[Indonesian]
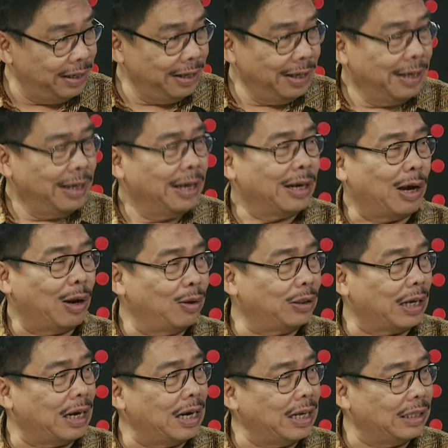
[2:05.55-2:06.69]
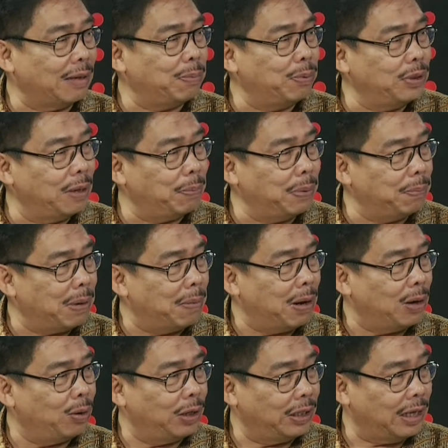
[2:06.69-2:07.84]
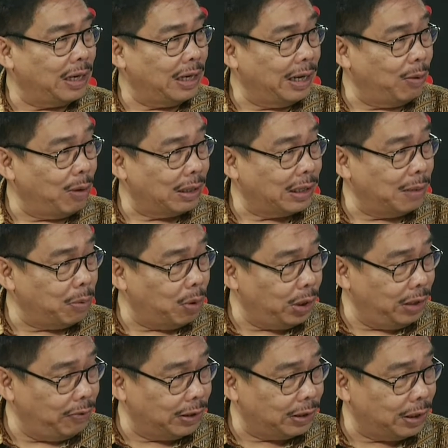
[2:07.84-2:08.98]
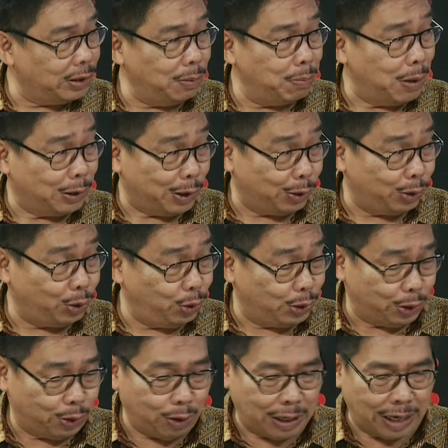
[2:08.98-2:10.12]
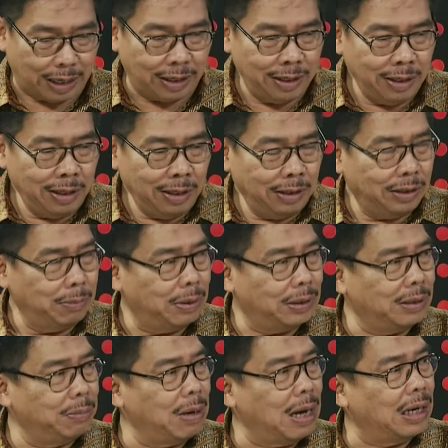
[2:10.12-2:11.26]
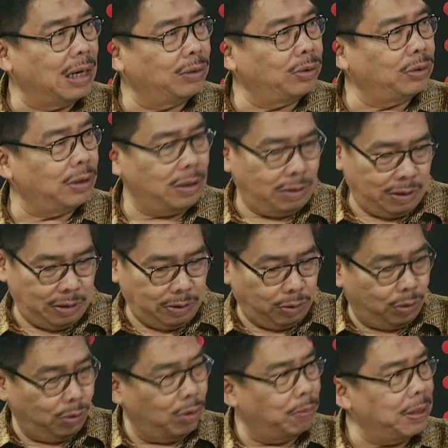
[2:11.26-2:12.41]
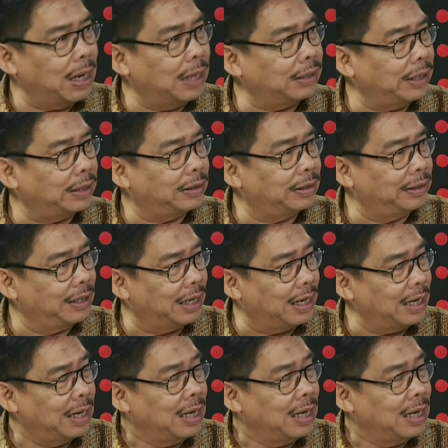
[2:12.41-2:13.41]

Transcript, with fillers: Hmm. Kalau sekarang kita punya pipa baru kita lewatkan baru investasi 400 juta dolar, tiba-tiba ada suruh open access, ya kan?